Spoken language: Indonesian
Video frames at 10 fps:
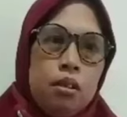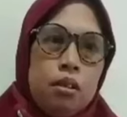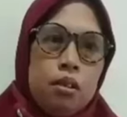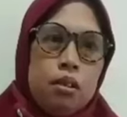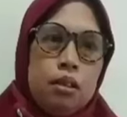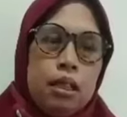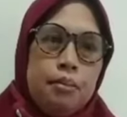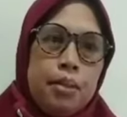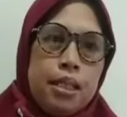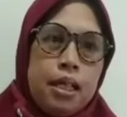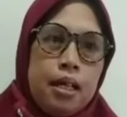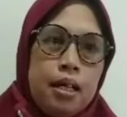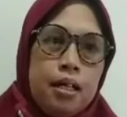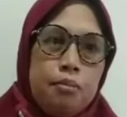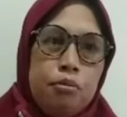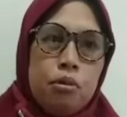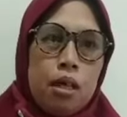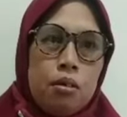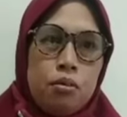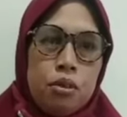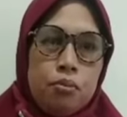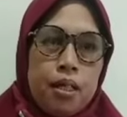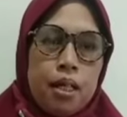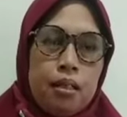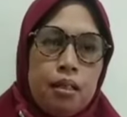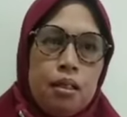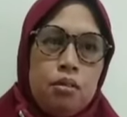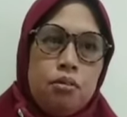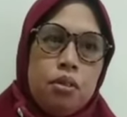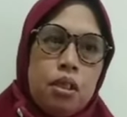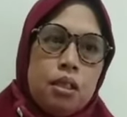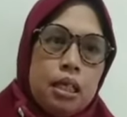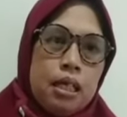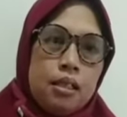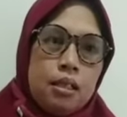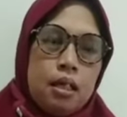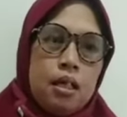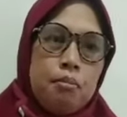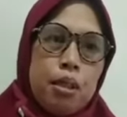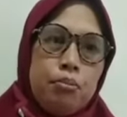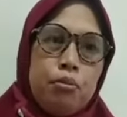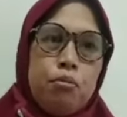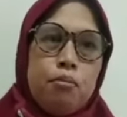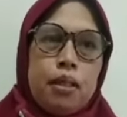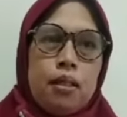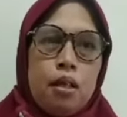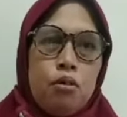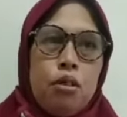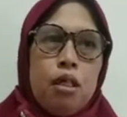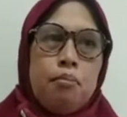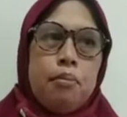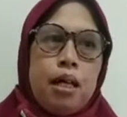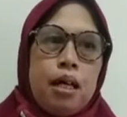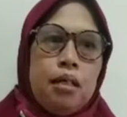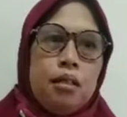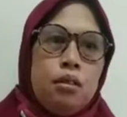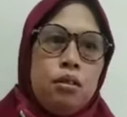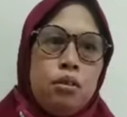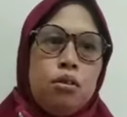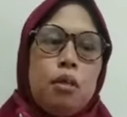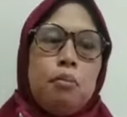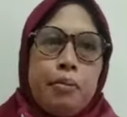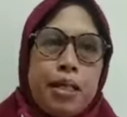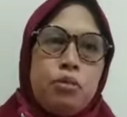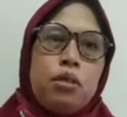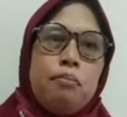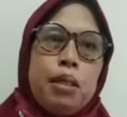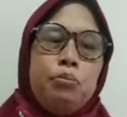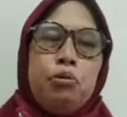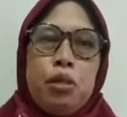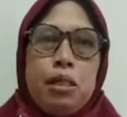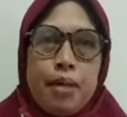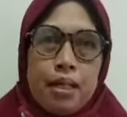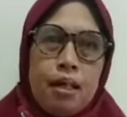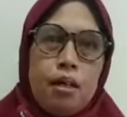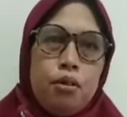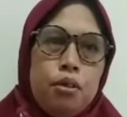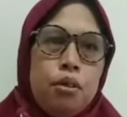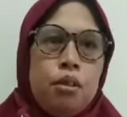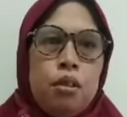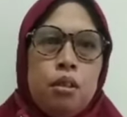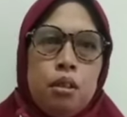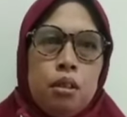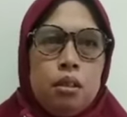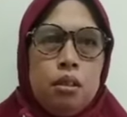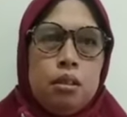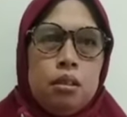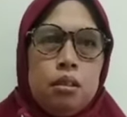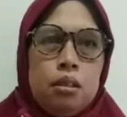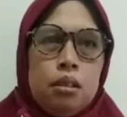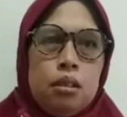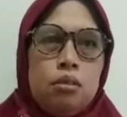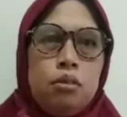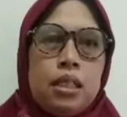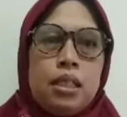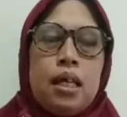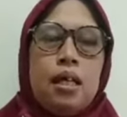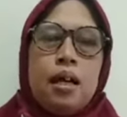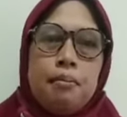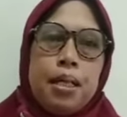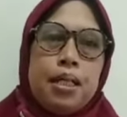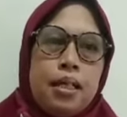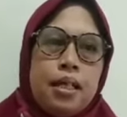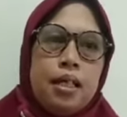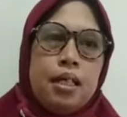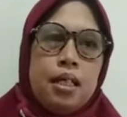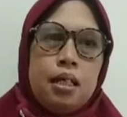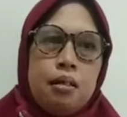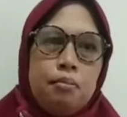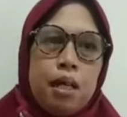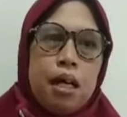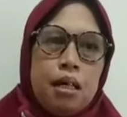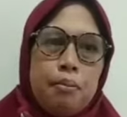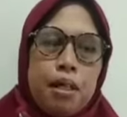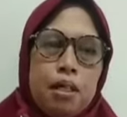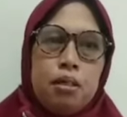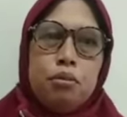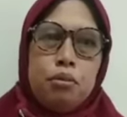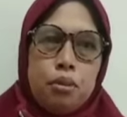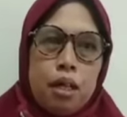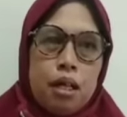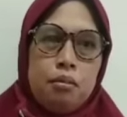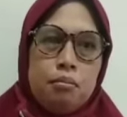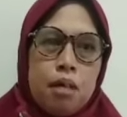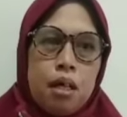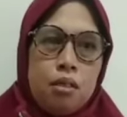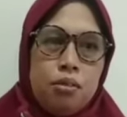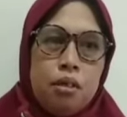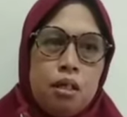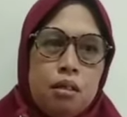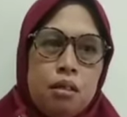Eh, nama saya Ibu Agus Supriyatni, usia saya sekarang 44 tahun dan bahkan sudah memasuki 45 tahun. Eh, sudah sekian lama saya ini mengharapkan keturunan, bahkan sudah